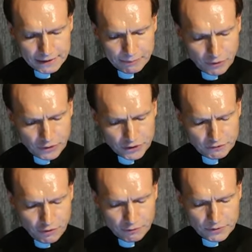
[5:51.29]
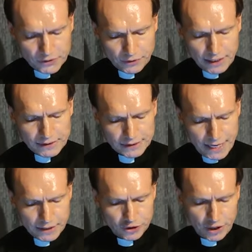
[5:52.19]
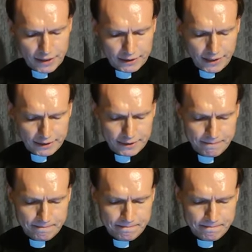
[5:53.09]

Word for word: dem deutschen Volk besonders nahe gestanden hat.